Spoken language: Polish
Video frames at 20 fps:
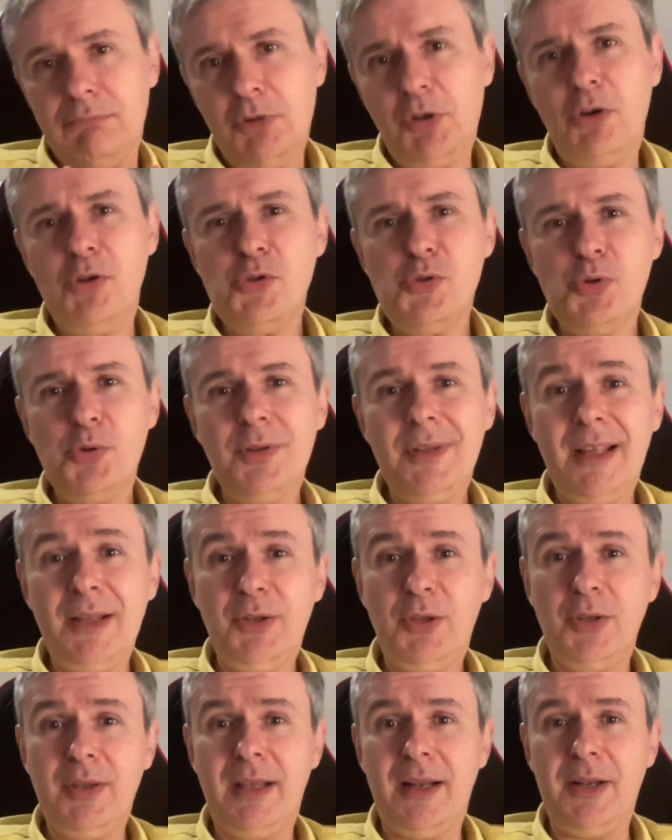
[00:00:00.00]
konsultant
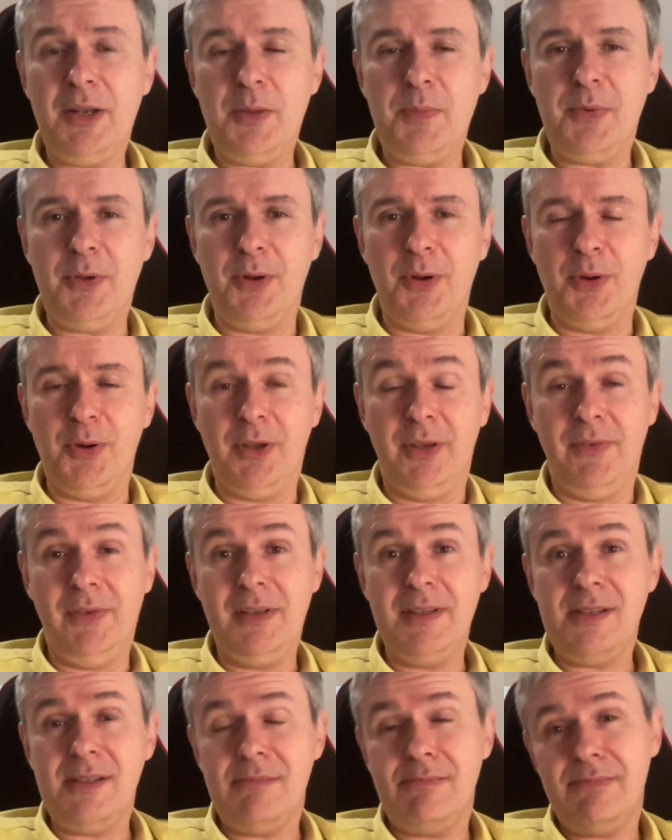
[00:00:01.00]
totalnej biologii,
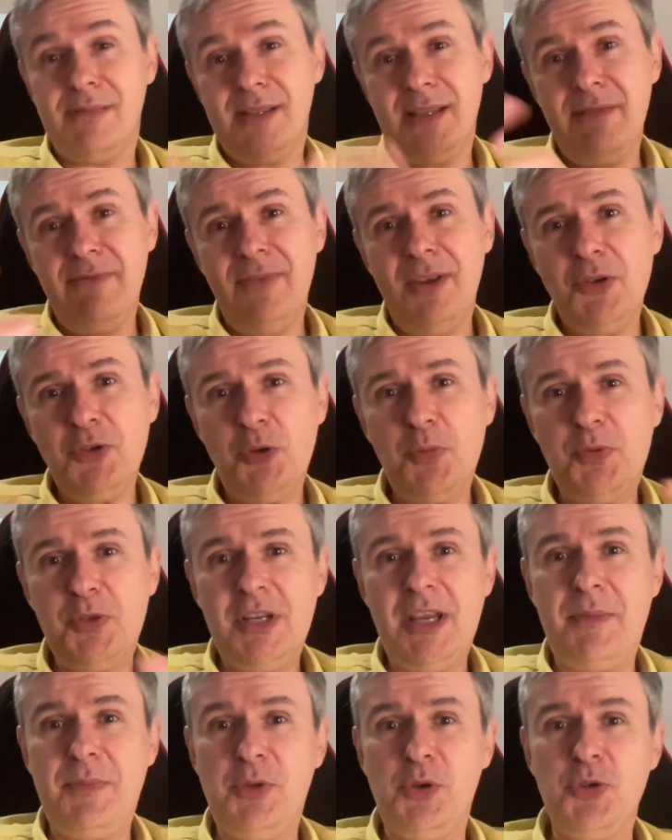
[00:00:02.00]
więc z tym większą
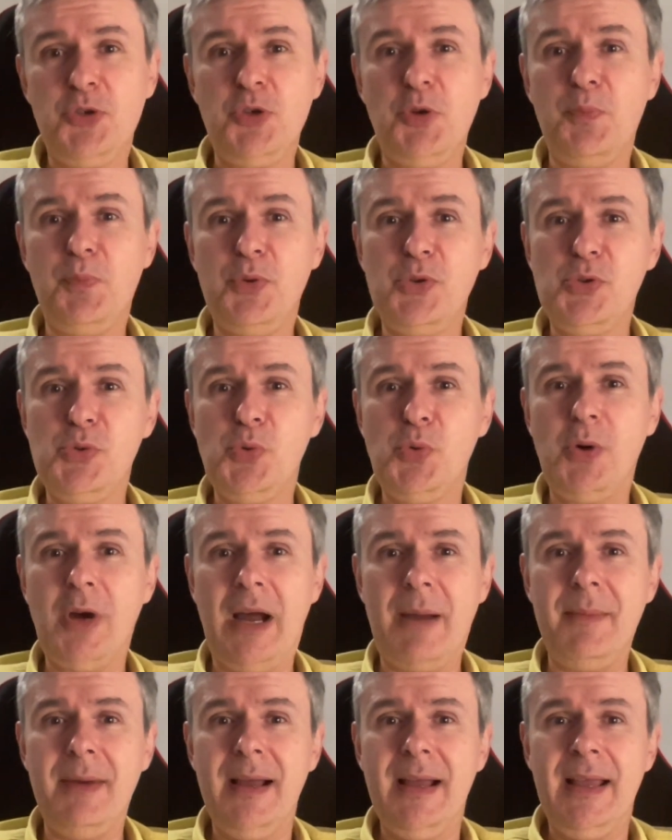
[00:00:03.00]
przyjemnością
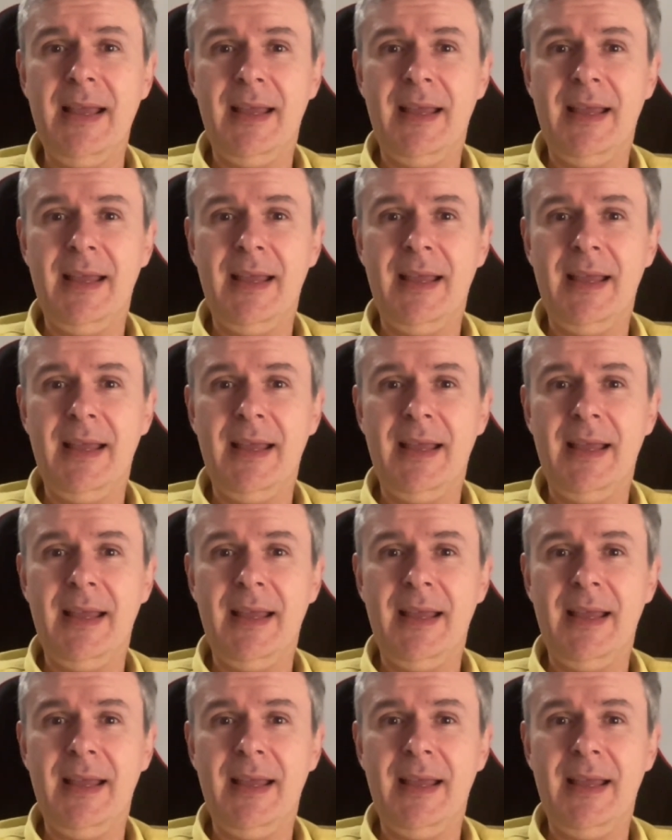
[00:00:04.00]
posłucham,